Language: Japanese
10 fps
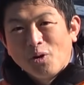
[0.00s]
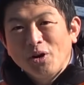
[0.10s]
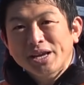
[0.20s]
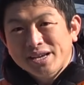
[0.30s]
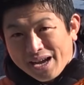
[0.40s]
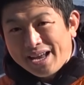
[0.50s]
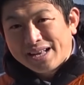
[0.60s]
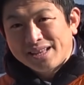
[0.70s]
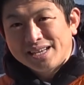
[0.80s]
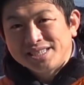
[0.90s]
もう一回
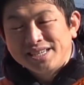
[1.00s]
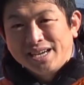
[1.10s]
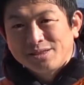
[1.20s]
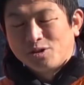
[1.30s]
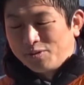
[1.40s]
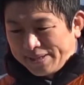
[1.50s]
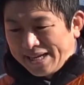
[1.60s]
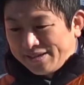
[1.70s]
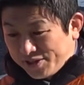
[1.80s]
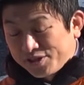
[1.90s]
新しい野党みた
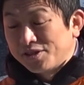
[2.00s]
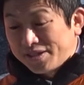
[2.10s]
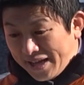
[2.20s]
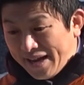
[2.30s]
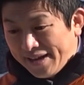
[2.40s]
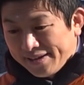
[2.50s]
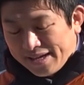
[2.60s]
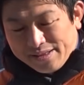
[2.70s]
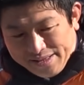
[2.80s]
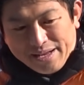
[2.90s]
いなのを作って
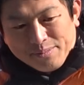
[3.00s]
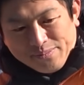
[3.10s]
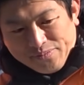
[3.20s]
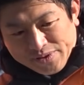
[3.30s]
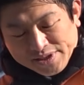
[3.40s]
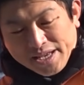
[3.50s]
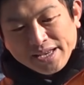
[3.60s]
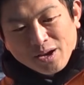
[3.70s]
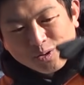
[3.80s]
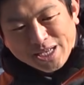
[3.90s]
や、ね、政
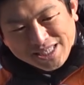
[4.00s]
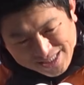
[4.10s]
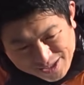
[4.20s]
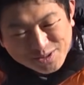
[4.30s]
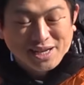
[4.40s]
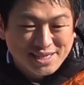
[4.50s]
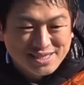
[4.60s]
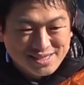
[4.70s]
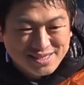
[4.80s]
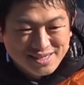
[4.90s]
権交代させるって話
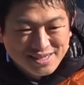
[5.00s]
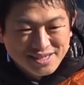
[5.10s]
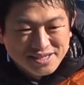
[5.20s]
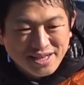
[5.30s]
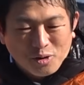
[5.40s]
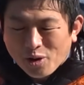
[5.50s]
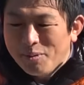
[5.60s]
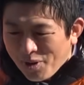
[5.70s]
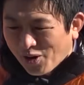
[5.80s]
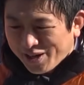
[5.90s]
です。で、これ
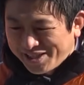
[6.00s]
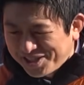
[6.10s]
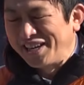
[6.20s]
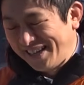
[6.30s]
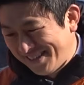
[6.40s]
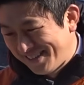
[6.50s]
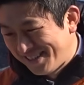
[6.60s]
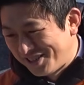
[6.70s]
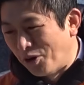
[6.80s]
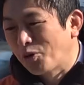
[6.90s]
もきつい。
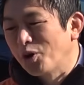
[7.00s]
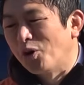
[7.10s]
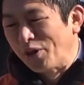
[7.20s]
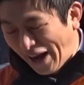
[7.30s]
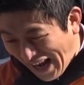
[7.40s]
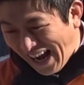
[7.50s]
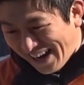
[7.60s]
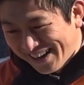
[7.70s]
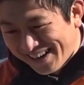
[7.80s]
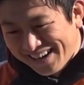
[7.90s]
ショック療法だから。
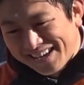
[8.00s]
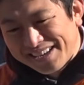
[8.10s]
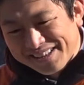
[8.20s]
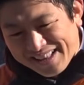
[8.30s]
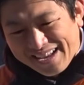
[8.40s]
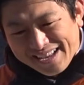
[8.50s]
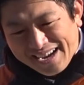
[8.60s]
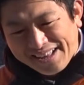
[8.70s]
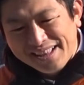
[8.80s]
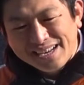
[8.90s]
ね、
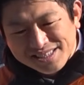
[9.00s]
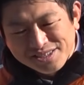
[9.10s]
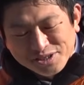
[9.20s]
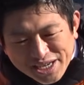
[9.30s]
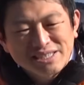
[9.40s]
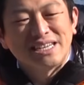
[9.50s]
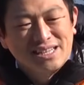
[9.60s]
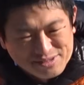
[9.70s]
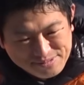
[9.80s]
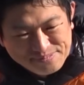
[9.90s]
必ずぐちゃぐちゃになる。